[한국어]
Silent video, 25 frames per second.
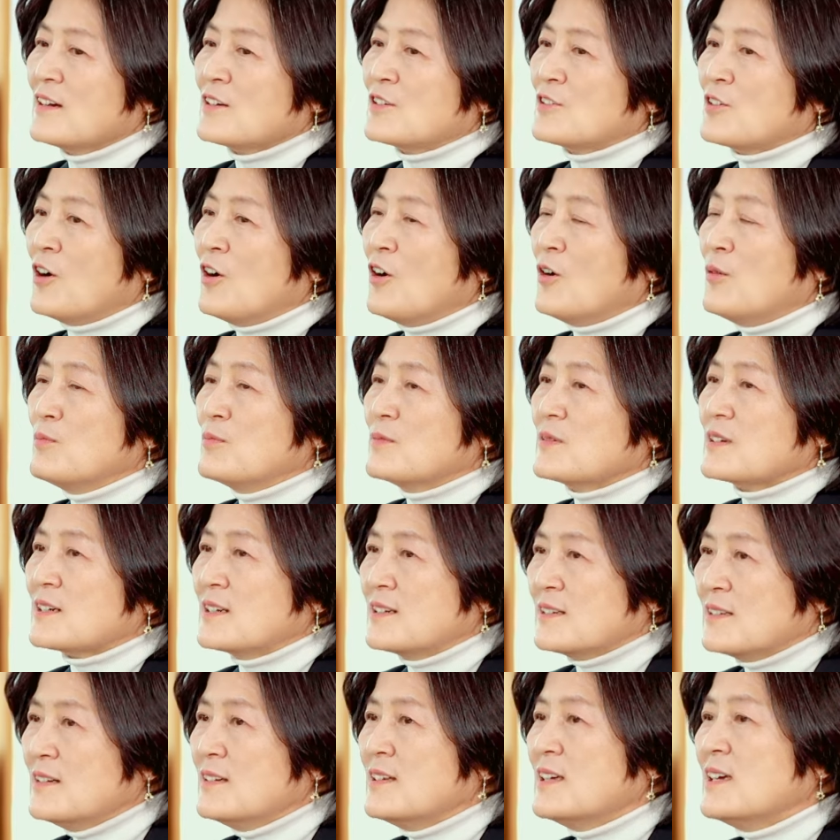그럼
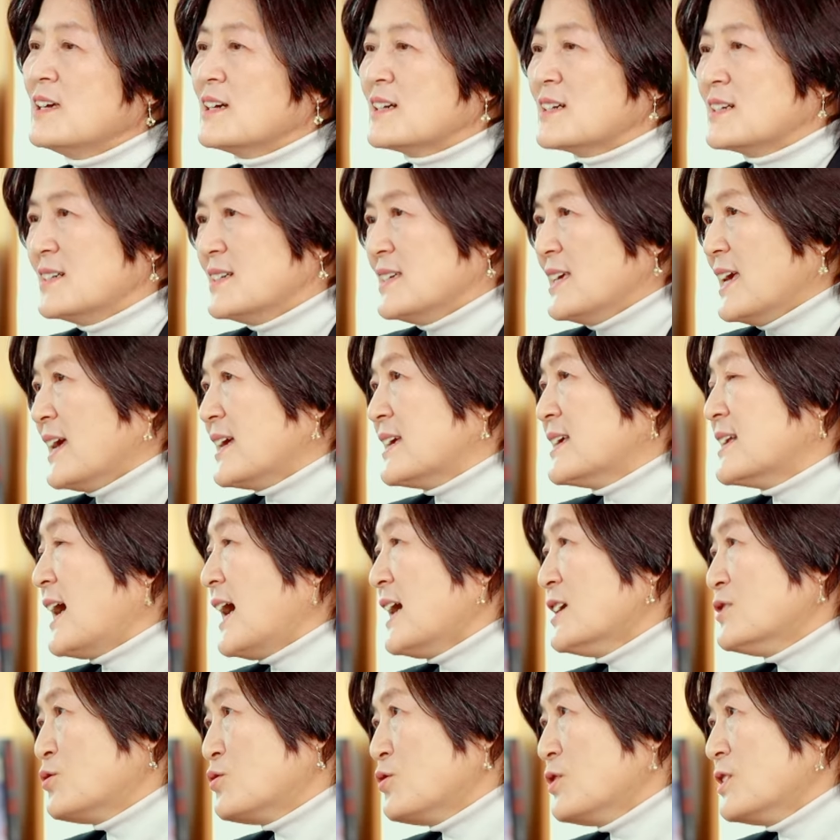그들이 그 얘기를
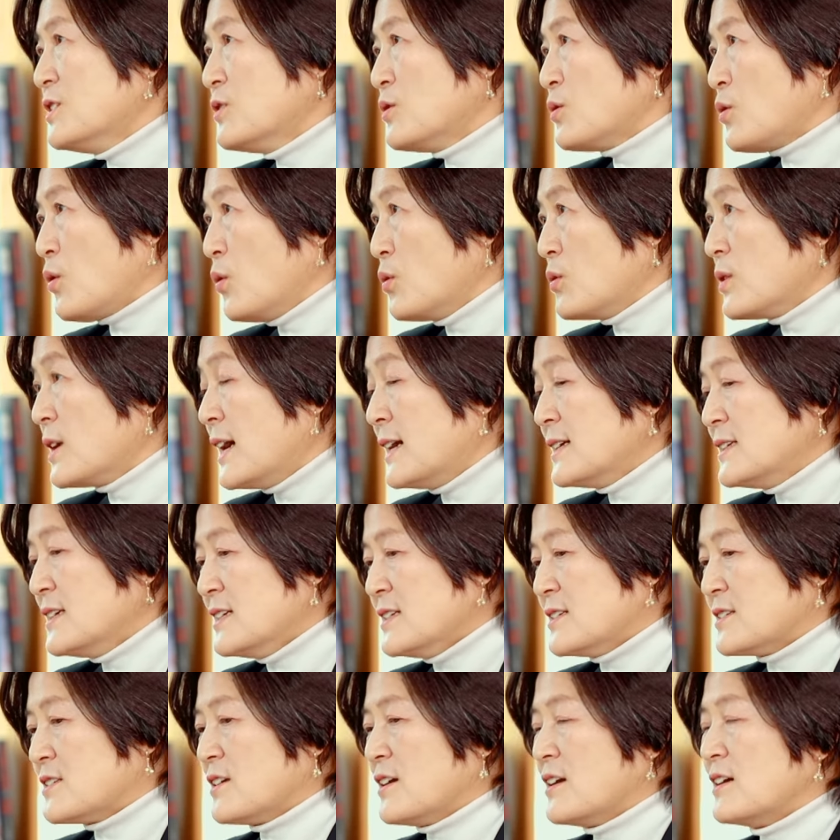할 수 있는 공간이
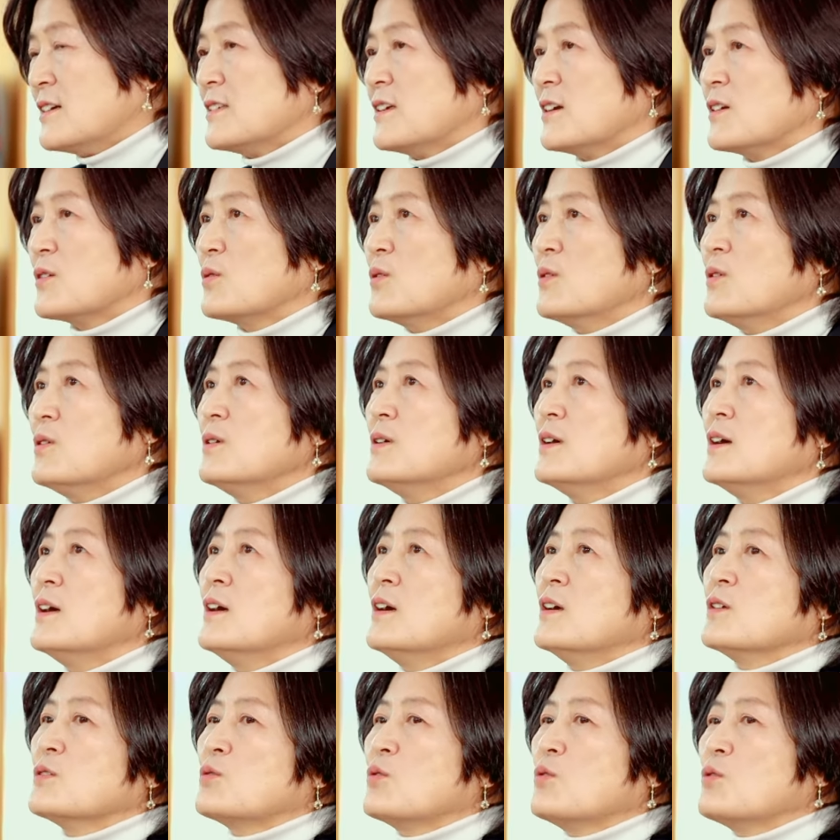있어야 되고
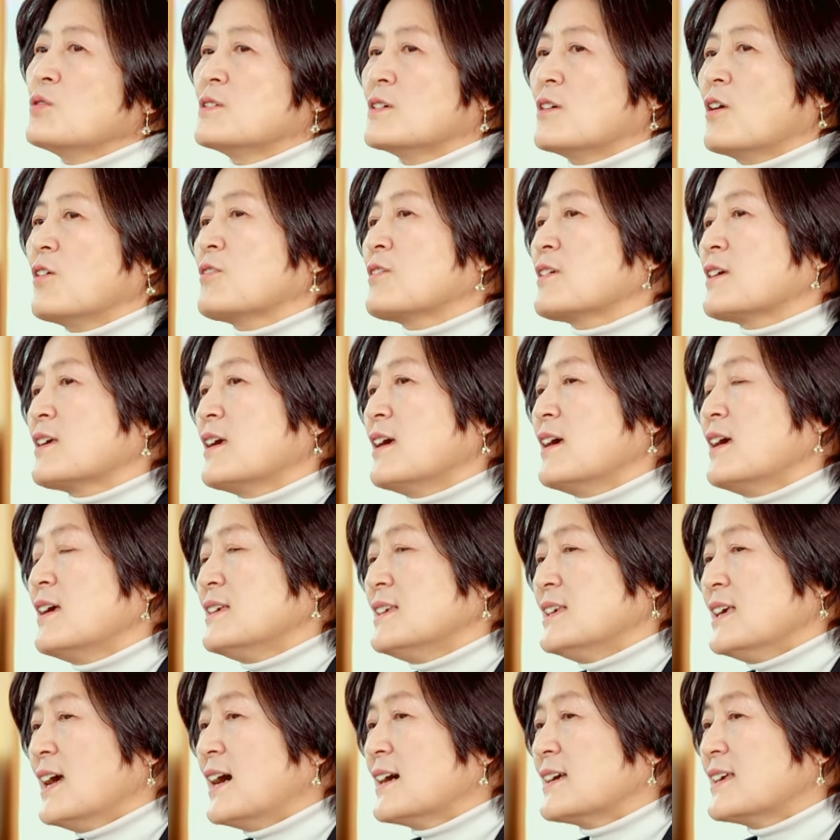또 그렇게
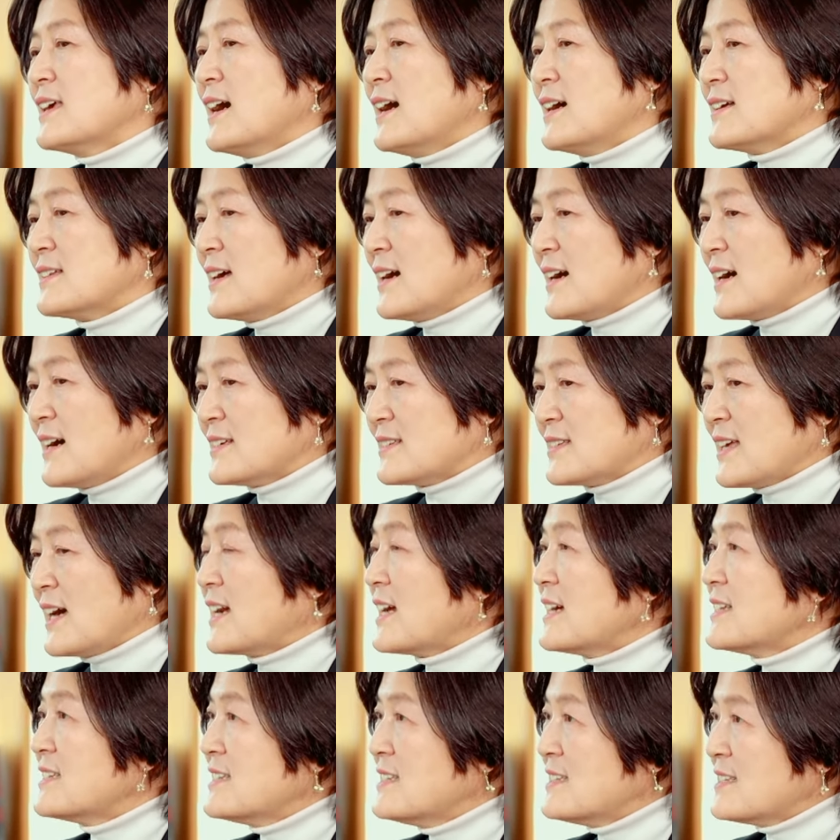이야기하다가
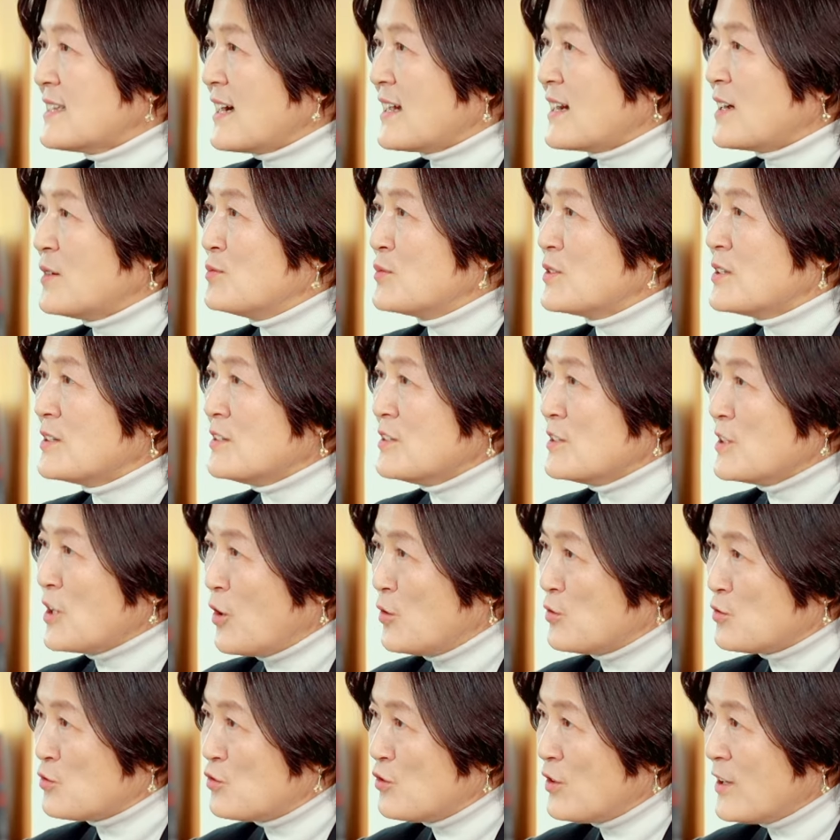사라진 사람들을
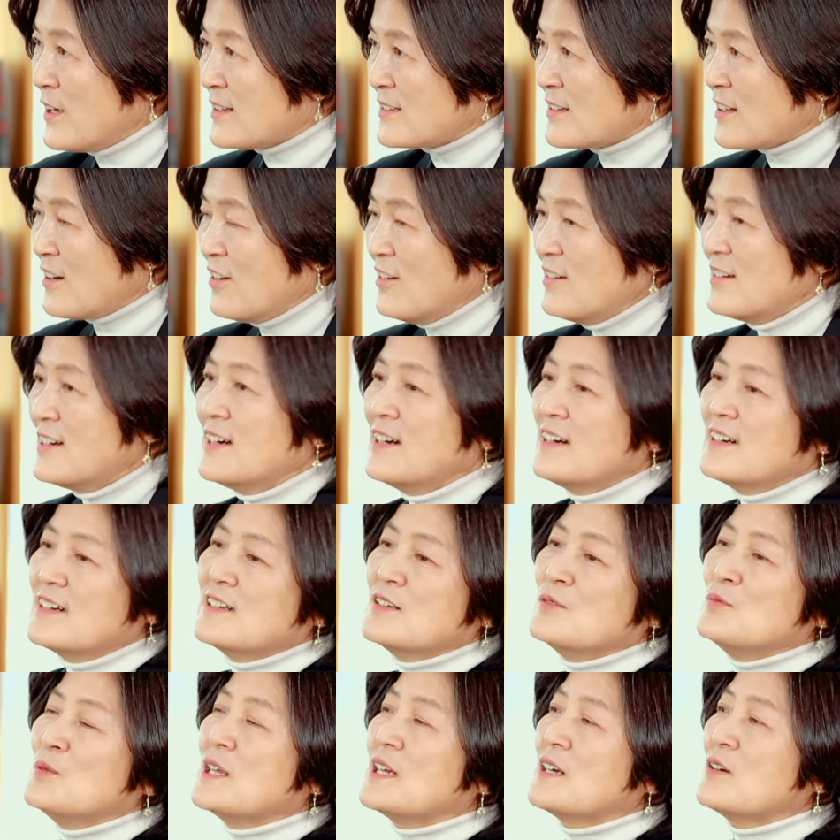연구해서
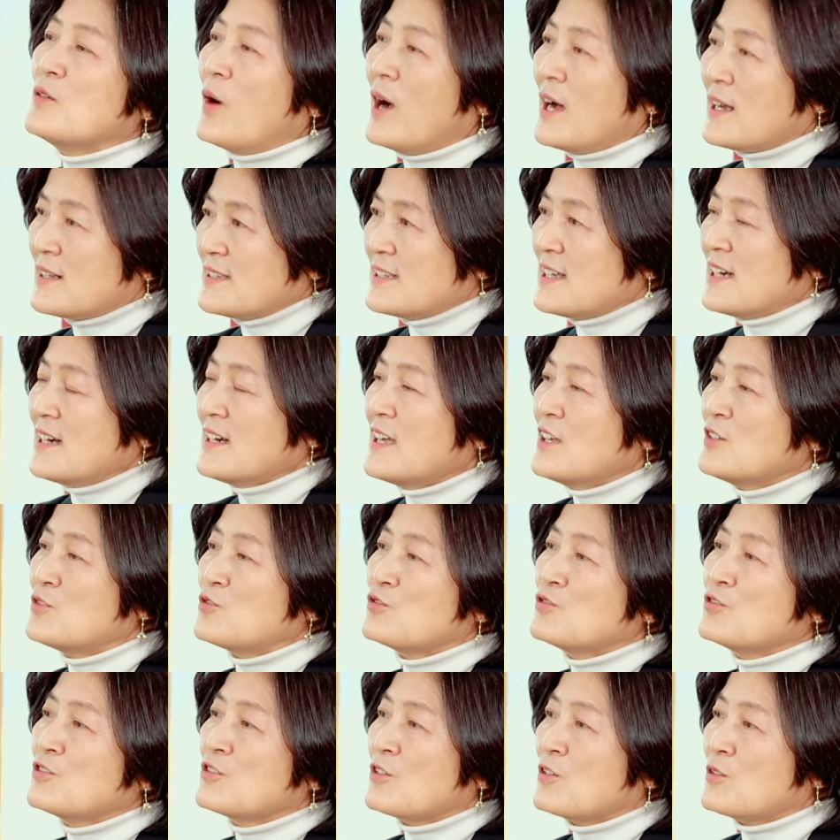의미를 확장해
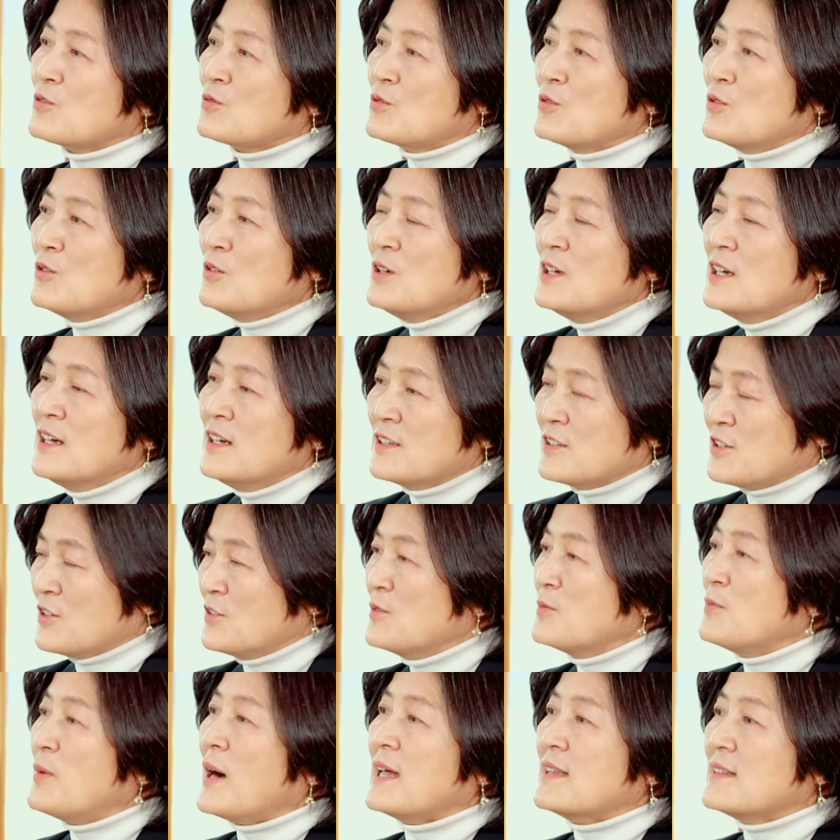주는 것도
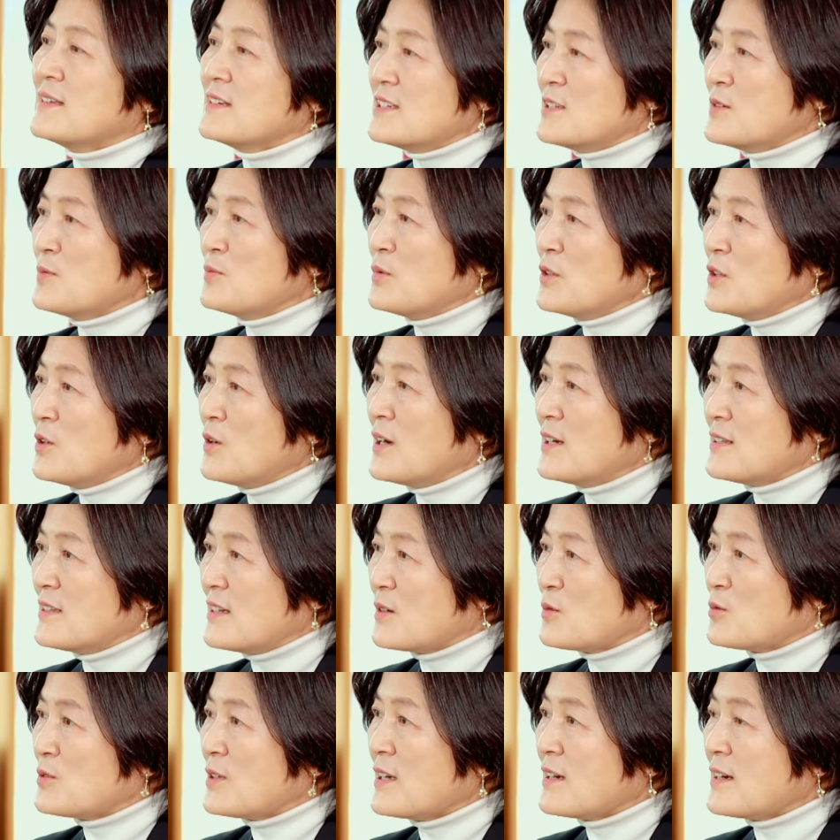저는 반드시
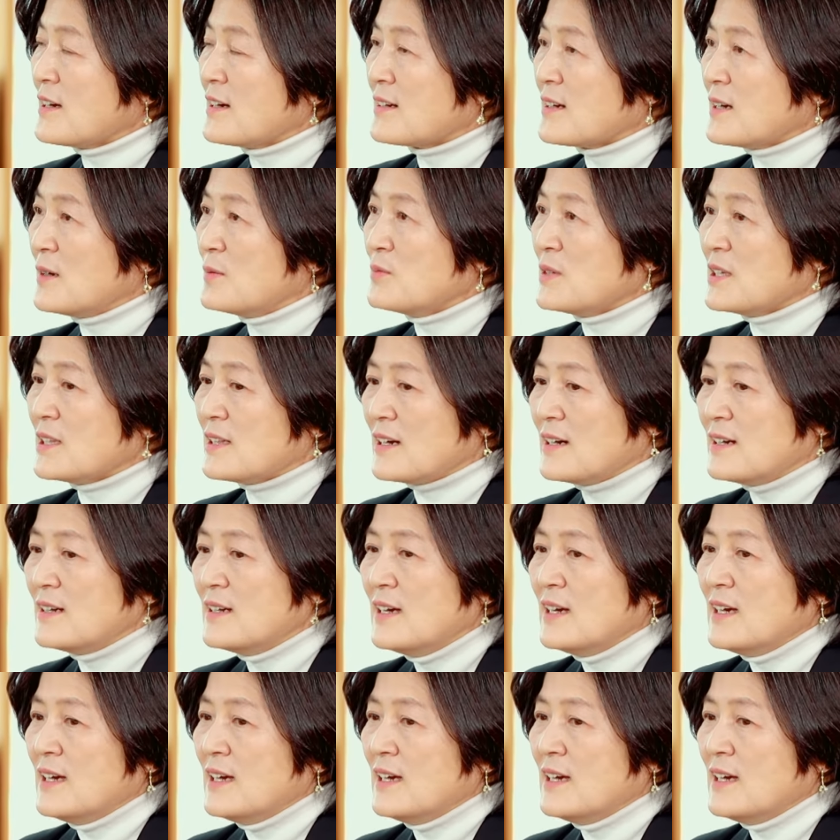필요하다고 생각합니다.